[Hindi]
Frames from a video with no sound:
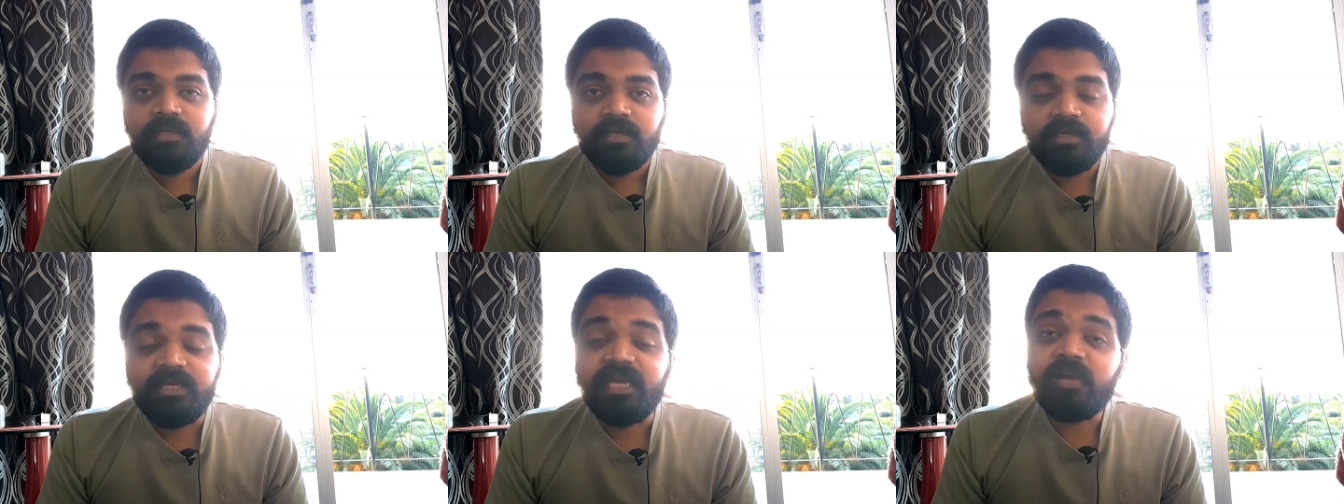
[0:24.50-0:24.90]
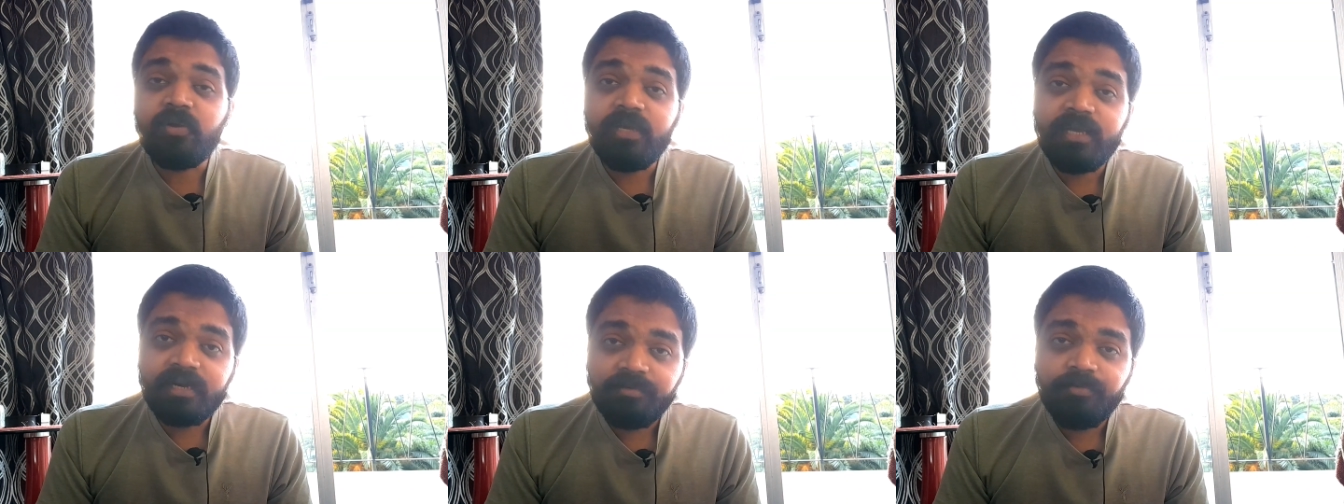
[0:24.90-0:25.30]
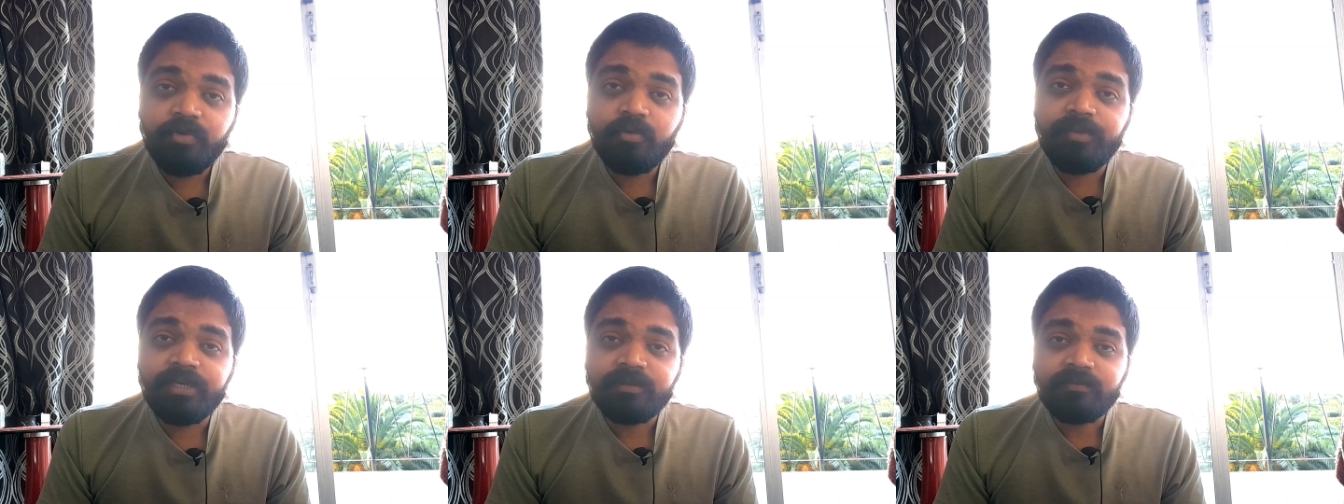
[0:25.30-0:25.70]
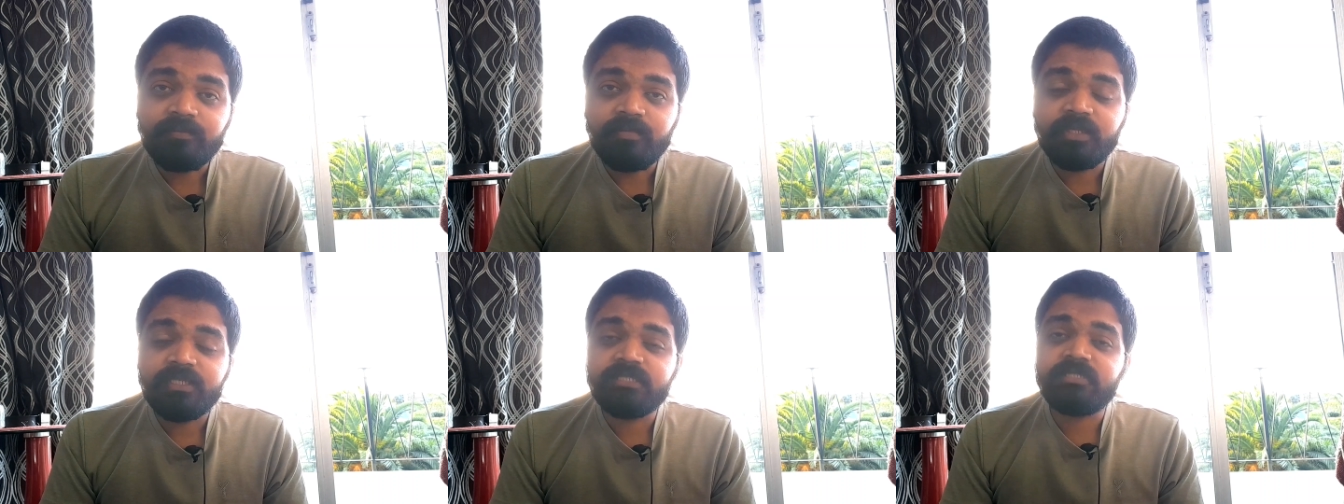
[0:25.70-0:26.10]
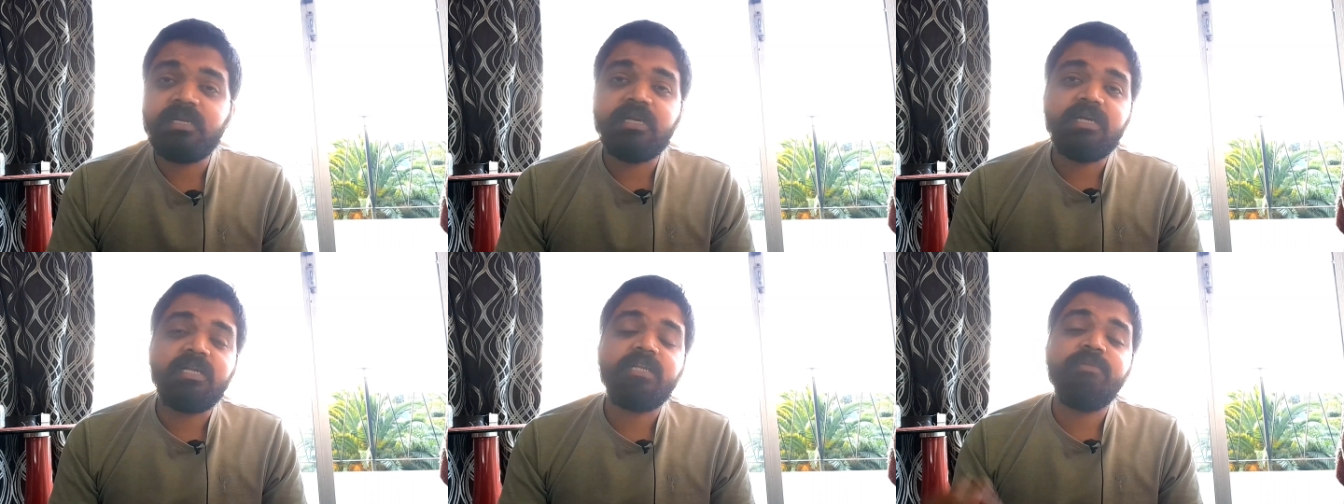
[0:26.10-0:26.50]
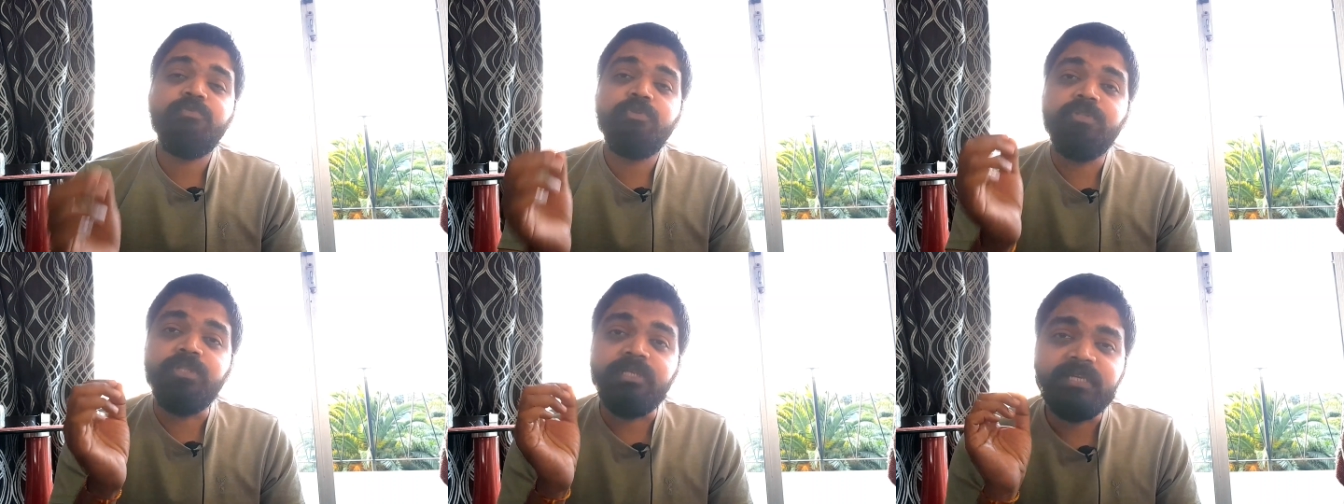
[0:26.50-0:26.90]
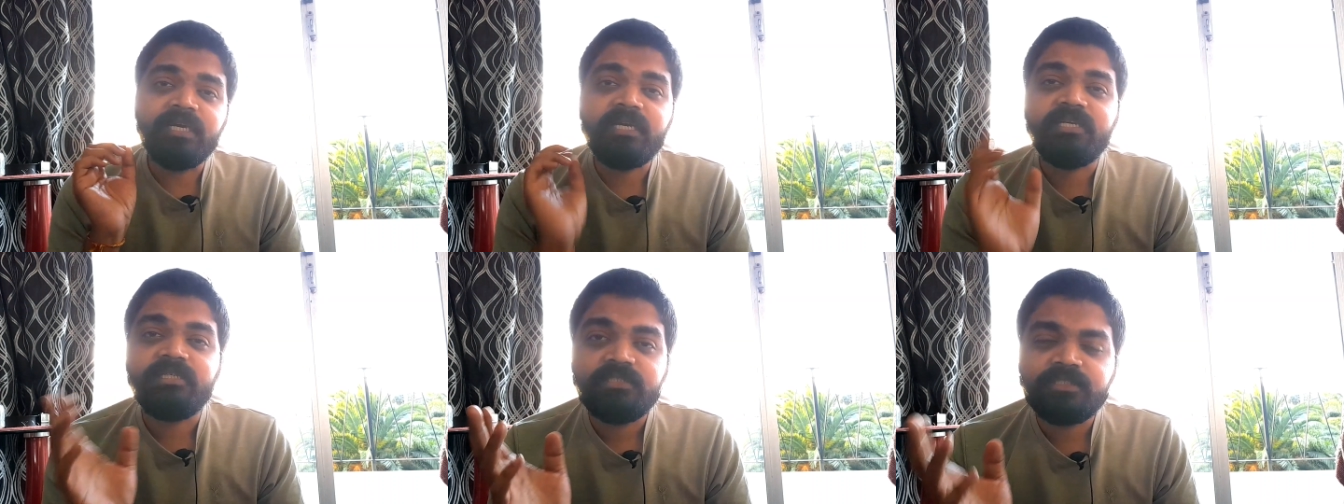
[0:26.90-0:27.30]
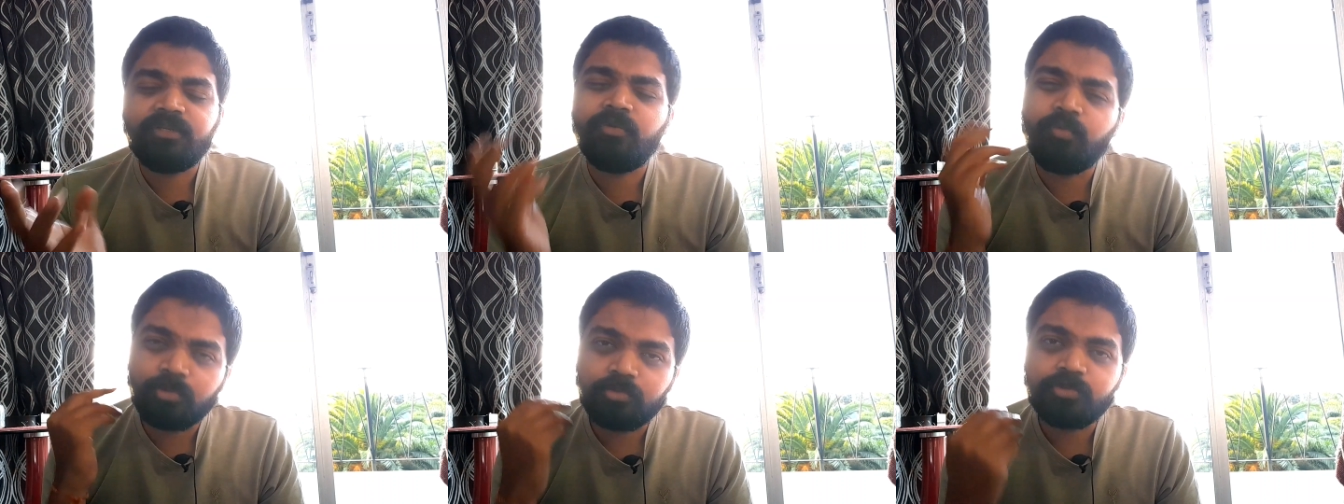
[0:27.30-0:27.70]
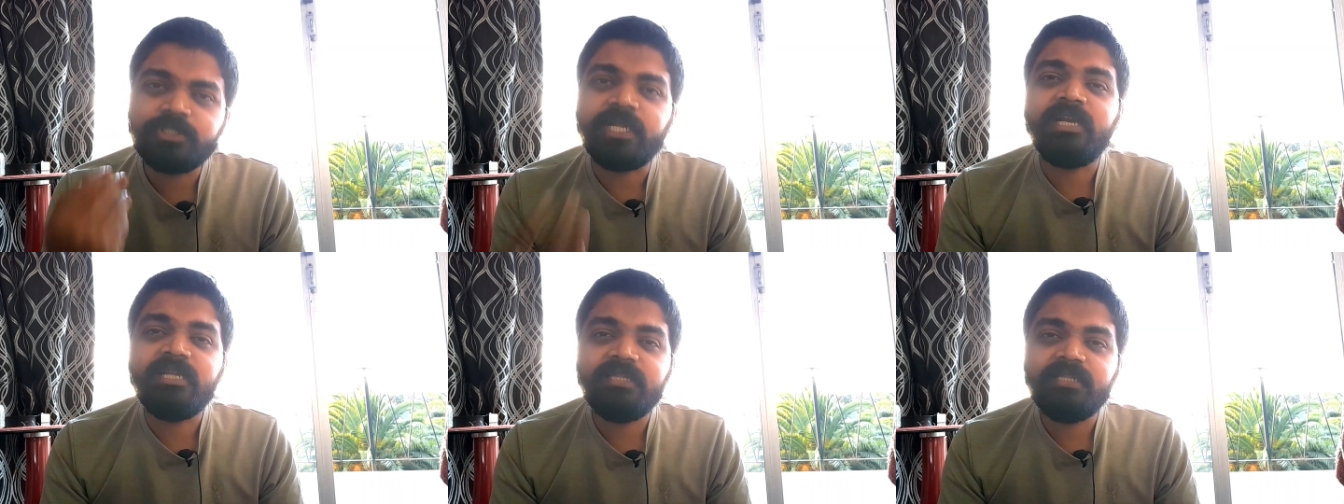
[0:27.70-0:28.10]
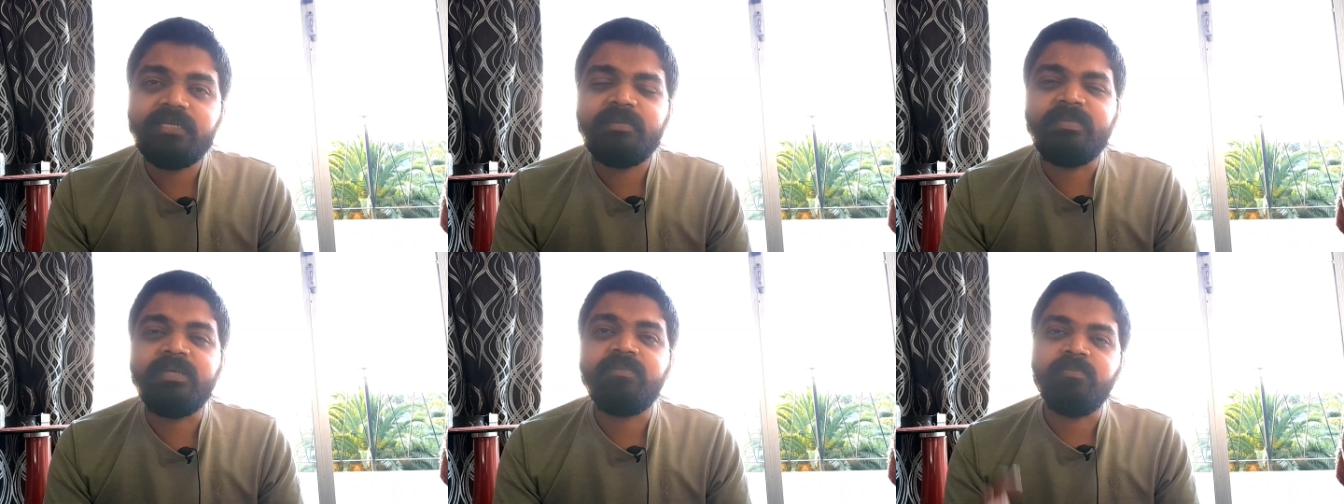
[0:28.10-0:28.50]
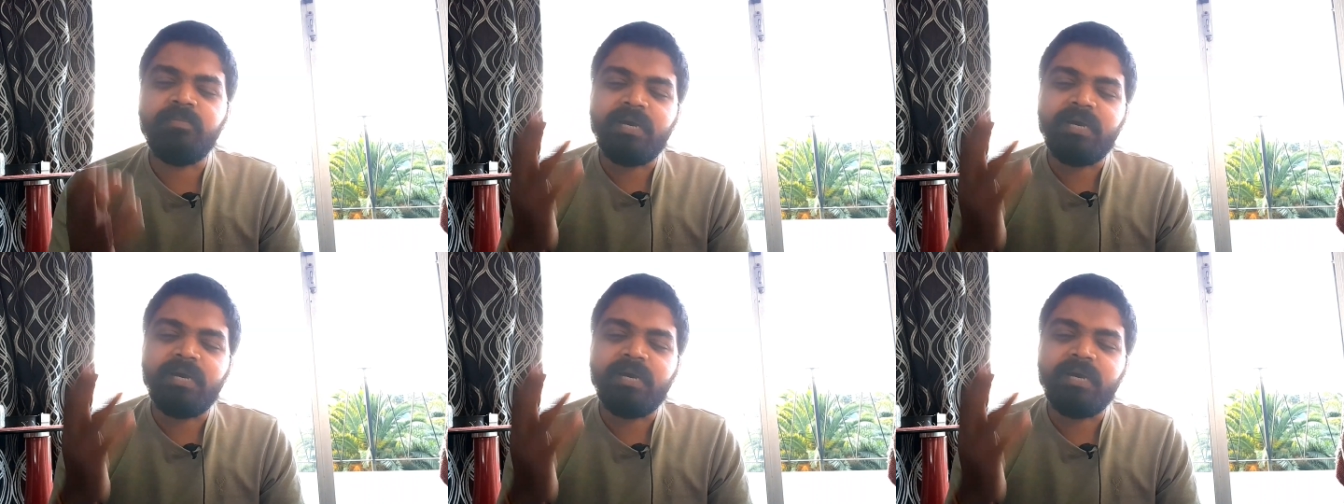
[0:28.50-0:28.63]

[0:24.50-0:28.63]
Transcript: क्या हुआ रिव्यू में किस तरह का रिव्यू दिया है चलो वो तो जान लेते हैं भाई